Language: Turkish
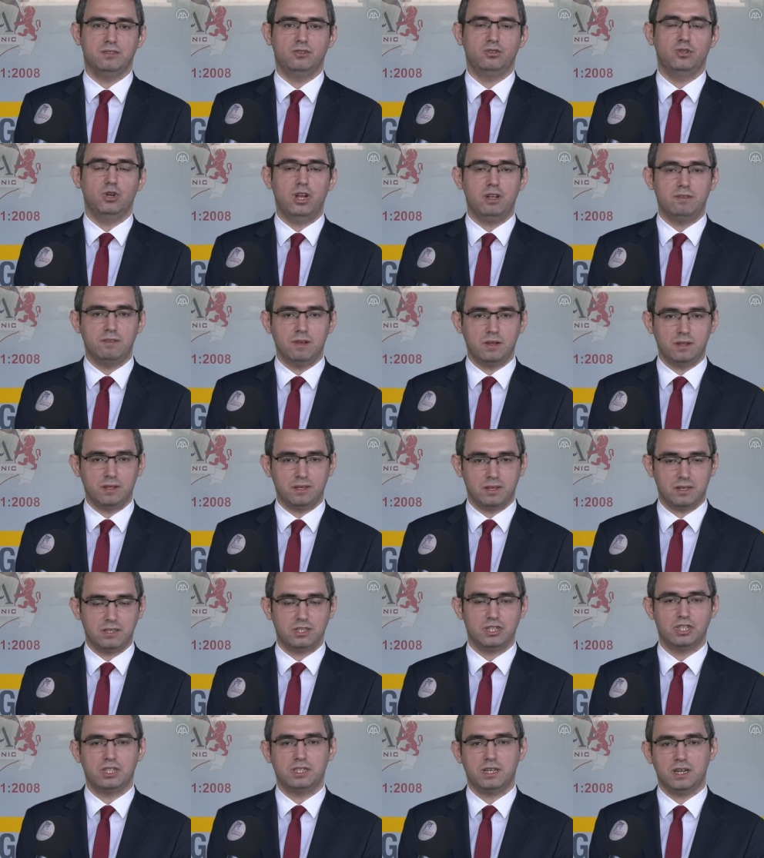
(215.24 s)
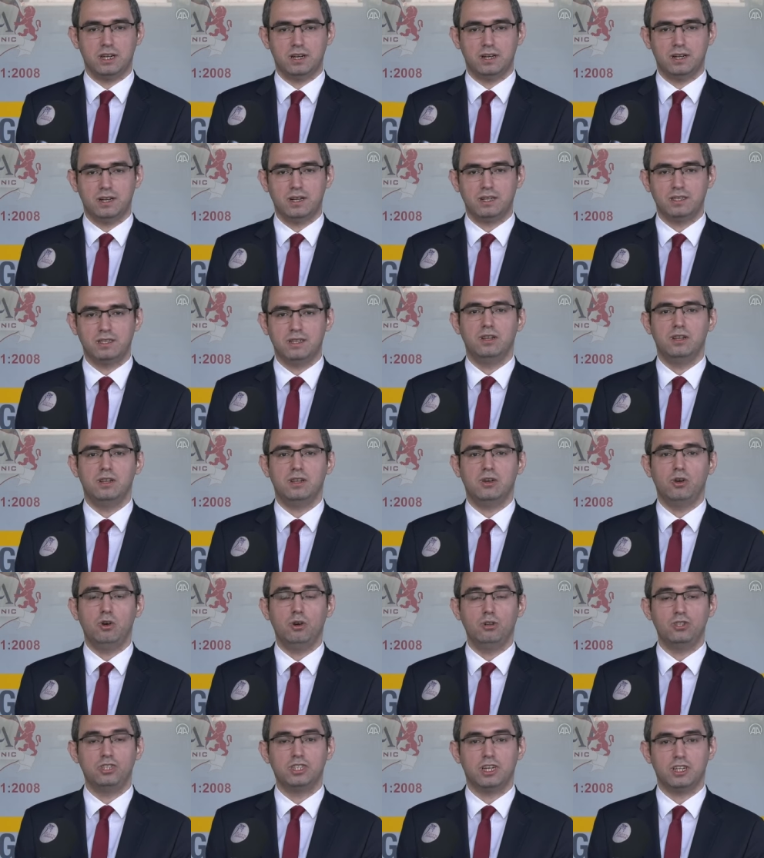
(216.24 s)
röleveleri çıkarılarak e,
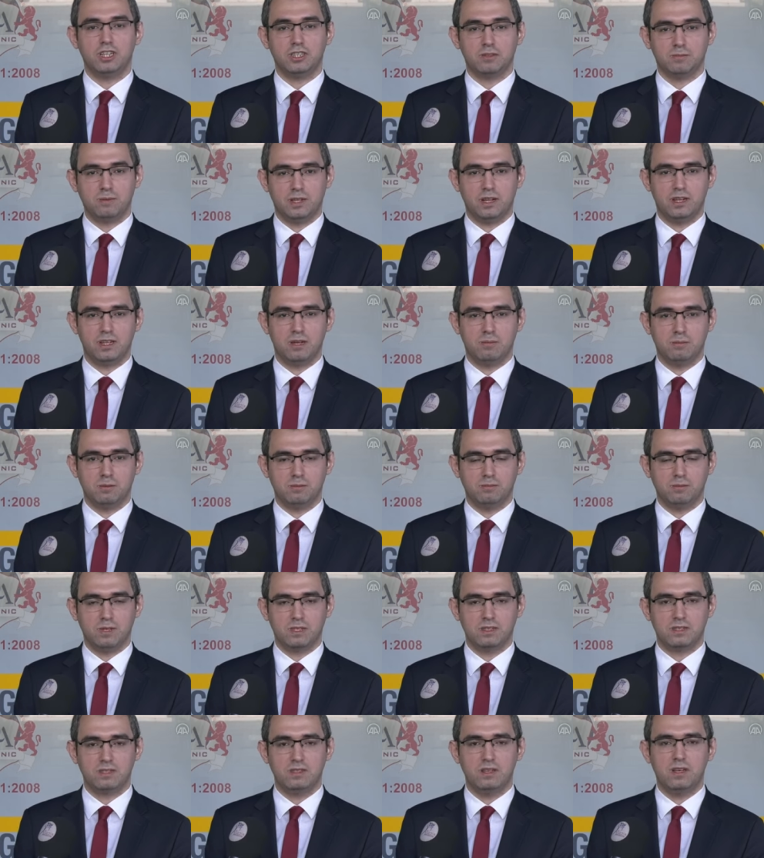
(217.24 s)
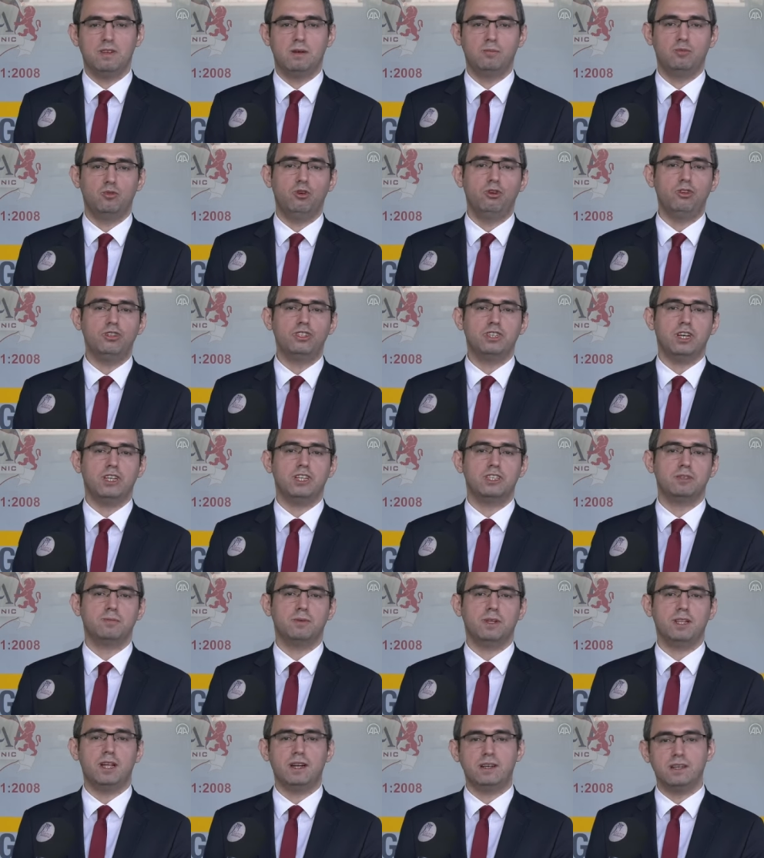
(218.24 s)
ön çalışmalar yapılması ve bu ön
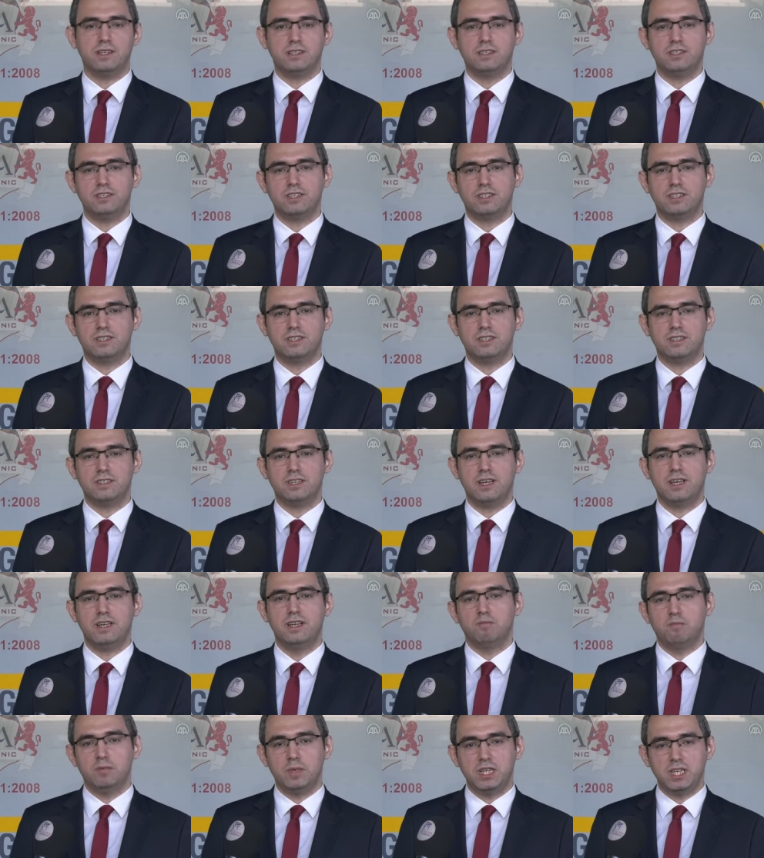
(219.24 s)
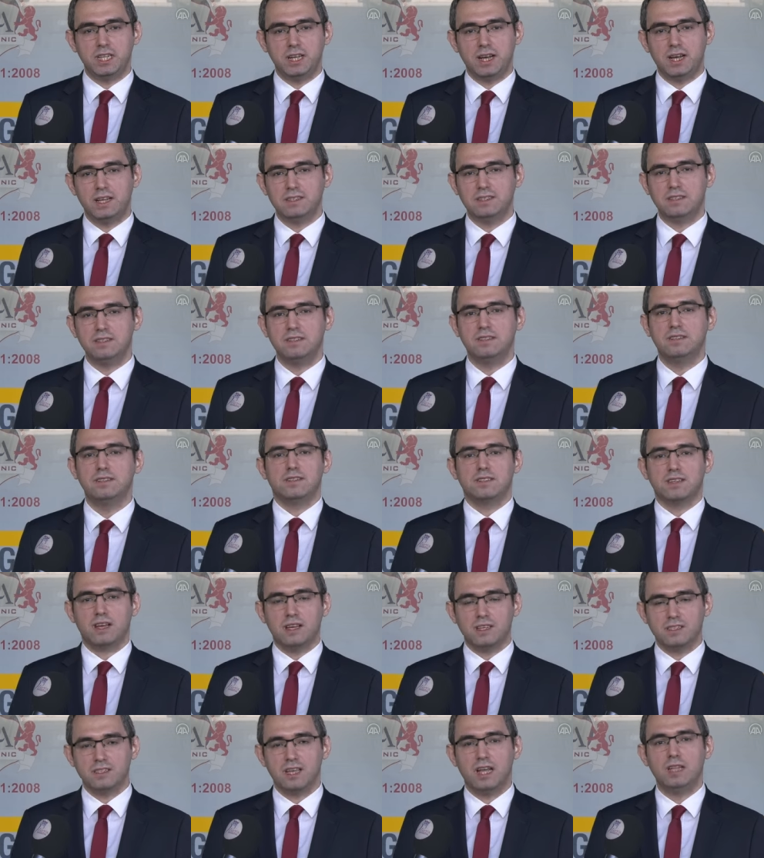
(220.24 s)
çalışmalar neticesinde binanın
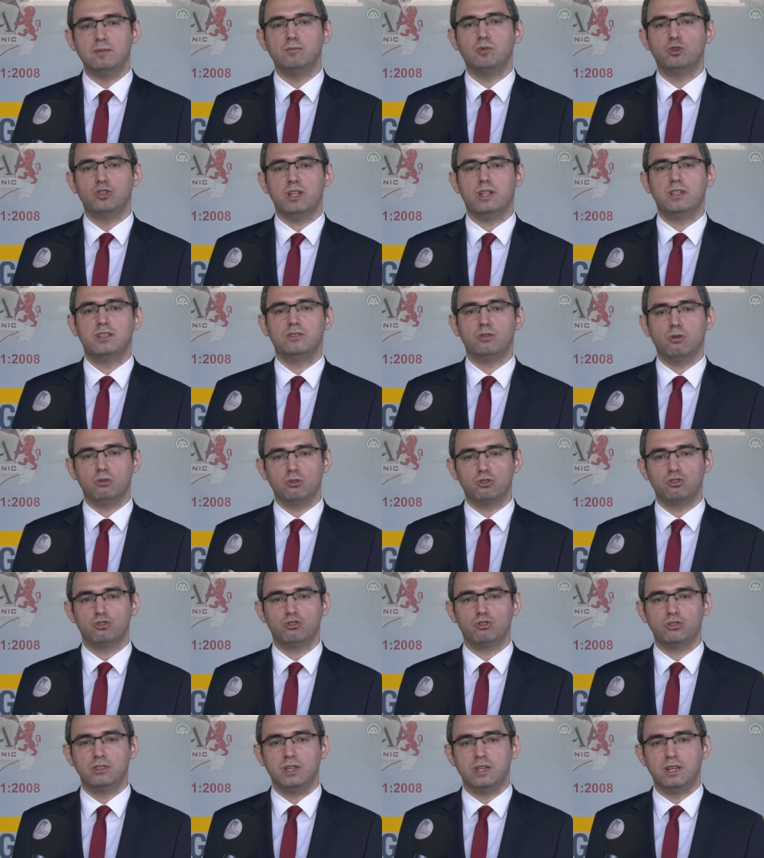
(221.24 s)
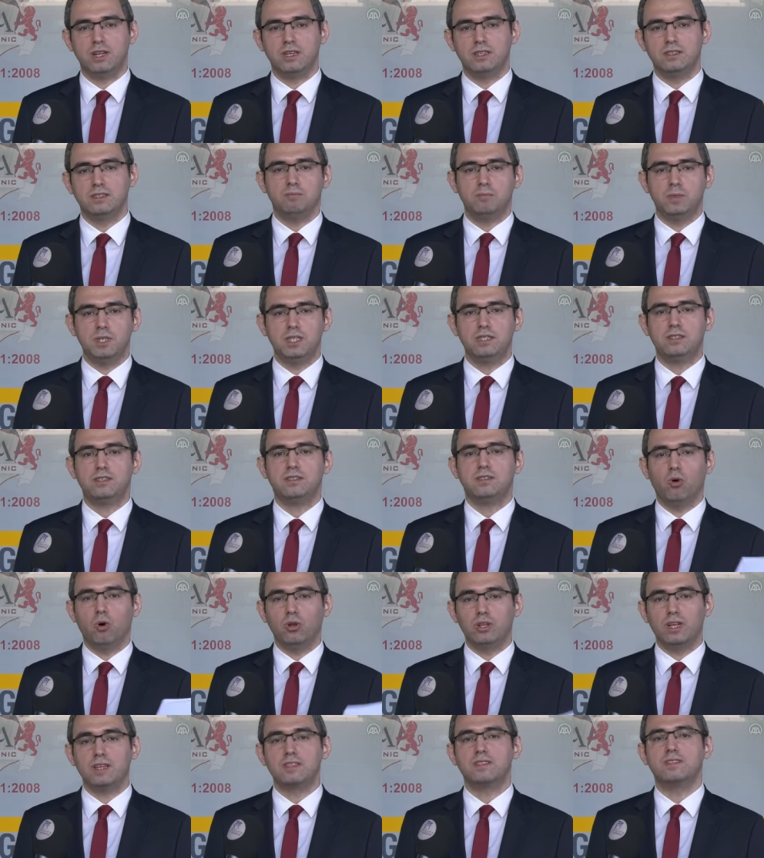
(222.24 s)
sayısal modelinin oluşturularak bir
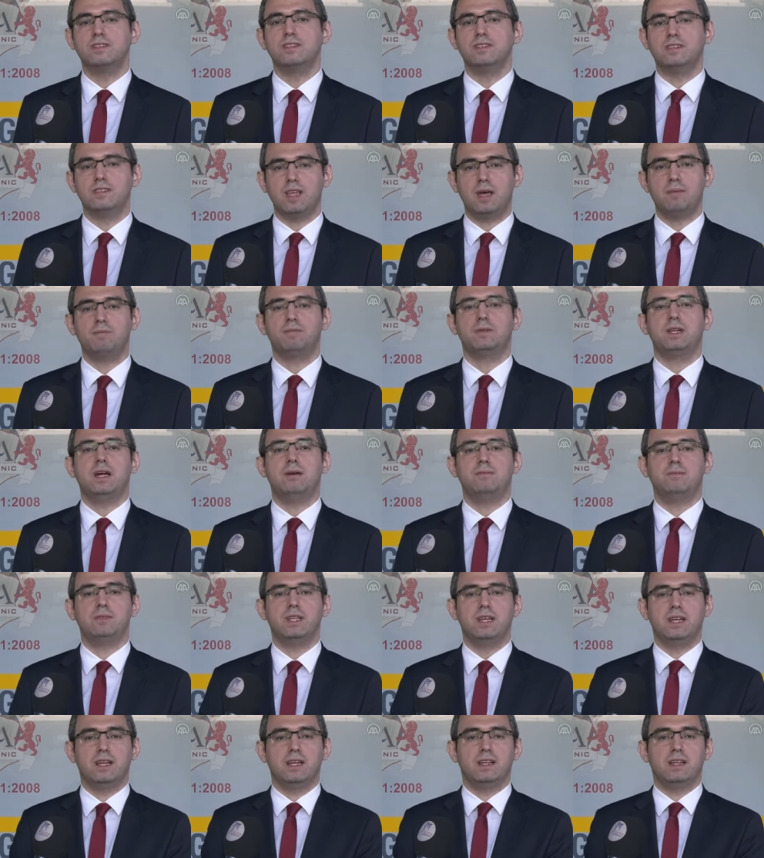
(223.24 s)
olası depremde